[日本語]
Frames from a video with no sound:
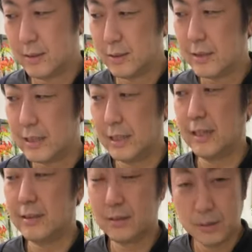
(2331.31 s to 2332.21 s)
11
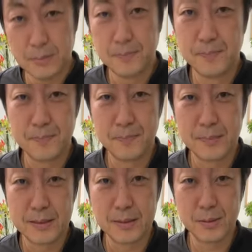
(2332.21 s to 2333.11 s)
月を
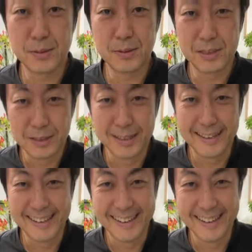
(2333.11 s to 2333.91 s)
お過ごしく